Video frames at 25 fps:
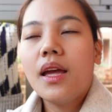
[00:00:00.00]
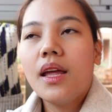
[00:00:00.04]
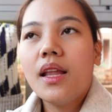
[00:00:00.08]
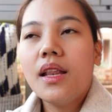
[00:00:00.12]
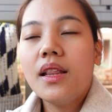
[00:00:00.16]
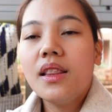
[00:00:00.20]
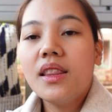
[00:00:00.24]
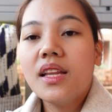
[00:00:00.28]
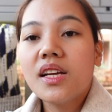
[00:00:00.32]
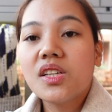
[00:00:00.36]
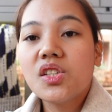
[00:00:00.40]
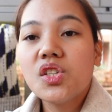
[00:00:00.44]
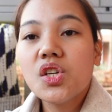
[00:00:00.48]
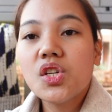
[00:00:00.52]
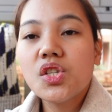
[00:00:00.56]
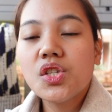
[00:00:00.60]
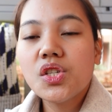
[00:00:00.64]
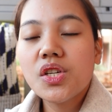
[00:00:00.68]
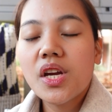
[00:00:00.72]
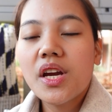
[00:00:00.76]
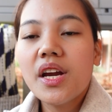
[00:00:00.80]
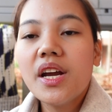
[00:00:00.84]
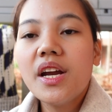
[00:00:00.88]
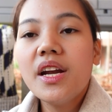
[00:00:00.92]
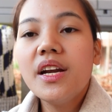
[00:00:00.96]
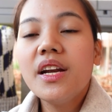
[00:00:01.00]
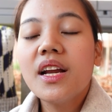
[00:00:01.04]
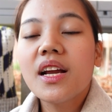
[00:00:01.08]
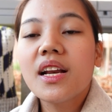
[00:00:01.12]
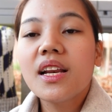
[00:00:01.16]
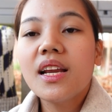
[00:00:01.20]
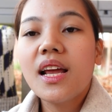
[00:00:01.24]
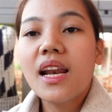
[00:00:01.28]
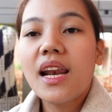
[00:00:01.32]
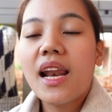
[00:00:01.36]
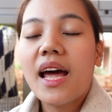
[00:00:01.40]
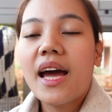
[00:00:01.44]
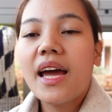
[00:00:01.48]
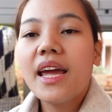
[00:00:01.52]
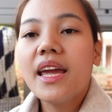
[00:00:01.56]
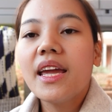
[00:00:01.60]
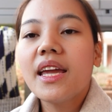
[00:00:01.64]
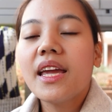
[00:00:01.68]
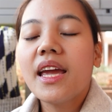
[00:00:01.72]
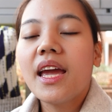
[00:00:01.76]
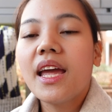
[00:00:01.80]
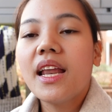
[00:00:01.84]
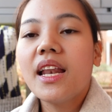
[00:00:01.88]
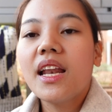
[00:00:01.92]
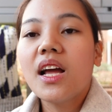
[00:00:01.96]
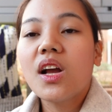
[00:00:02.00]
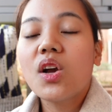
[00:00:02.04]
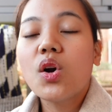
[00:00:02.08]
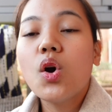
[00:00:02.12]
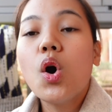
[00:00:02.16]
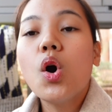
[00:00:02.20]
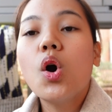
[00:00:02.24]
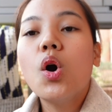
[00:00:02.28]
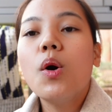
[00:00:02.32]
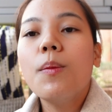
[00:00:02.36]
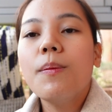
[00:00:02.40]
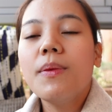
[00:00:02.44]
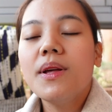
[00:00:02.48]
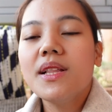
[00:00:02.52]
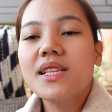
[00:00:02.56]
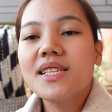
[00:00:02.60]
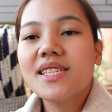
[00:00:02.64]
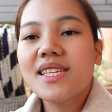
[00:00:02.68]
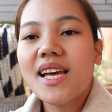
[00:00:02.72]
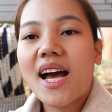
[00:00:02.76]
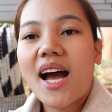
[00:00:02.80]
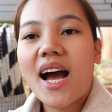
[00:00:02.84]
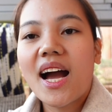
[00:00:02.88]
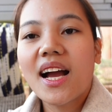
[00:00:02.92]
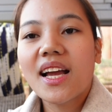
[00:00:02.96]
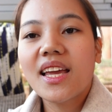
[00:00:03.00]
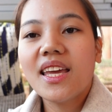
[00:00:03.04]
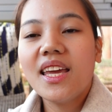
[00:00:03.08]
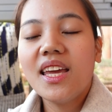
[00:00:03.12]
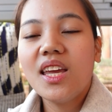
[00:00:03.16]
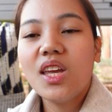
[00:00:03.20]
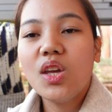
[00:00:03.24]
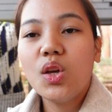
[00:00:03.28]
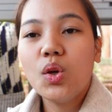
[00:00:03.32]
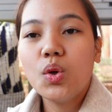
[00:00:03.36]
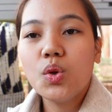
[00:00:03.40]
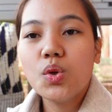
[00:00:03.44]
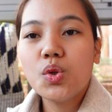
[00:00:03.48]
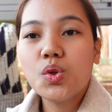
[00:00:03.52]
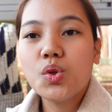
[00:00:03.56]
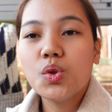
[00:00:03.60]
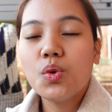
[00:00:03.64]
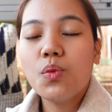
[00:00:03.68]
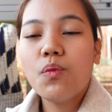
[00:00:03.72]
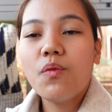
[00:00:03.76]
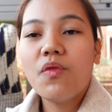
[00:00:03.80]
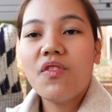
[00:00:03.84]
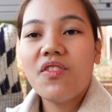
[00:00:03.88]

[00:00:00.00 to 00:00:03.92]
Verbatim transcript: and nagsashare, nagla-like, and nagko-comment sa aking YouTube